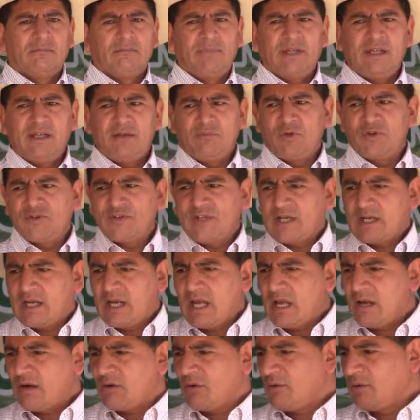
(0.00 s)
Venimos
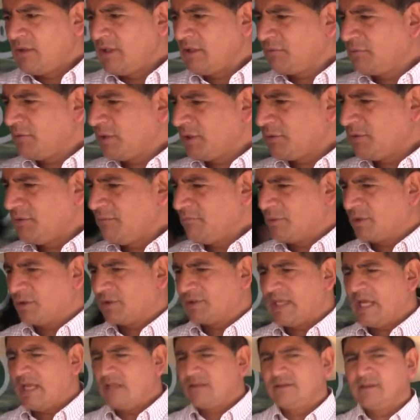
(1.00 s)
acá con un esfuerzo
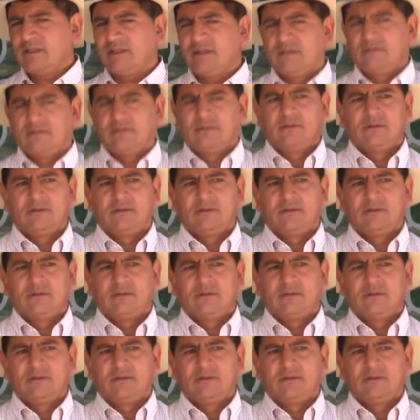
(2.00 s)
importante